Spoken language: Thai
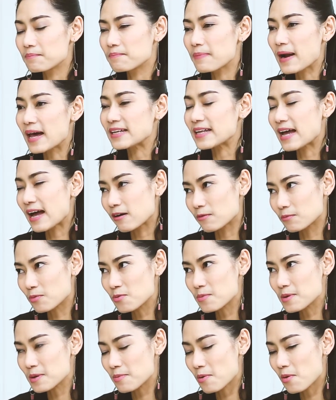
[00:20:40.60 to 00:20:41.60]
ปลายทางของ
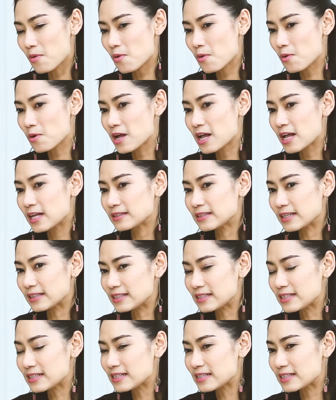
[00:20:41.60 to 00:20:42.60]
ผู้บริโภคแต่
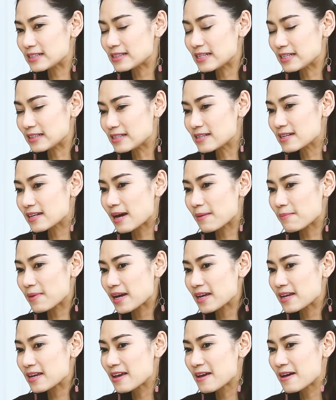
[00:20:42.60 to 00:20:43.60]
ที่สิ่งที่จะทำ
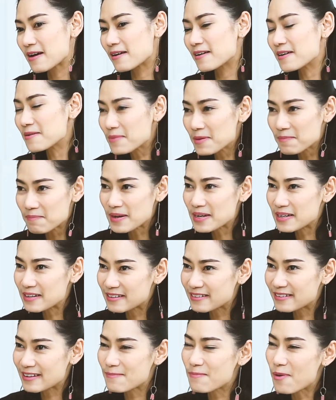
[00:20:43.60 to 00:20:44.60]
ให้เอ้ยมันเป็น
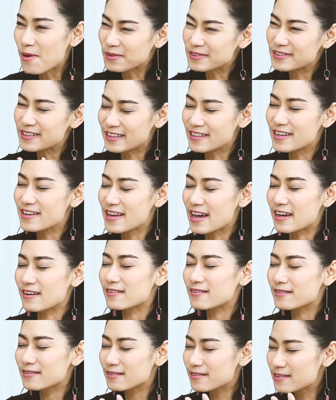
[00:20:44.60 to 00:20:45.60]
กระบอกเสียงให
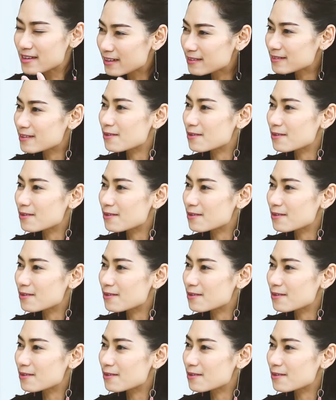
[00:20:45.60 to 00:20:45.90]
ญ่ๆก็ยัง